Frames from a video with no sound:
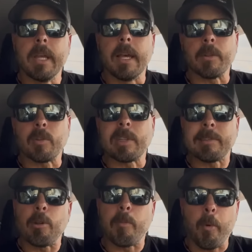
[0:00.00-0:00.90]
Entonces
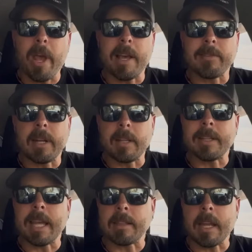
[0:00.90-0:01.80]
si lo puedes hacer
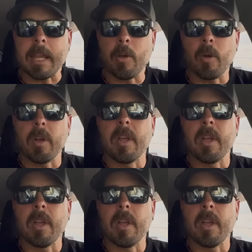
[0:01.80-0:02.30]
detenido,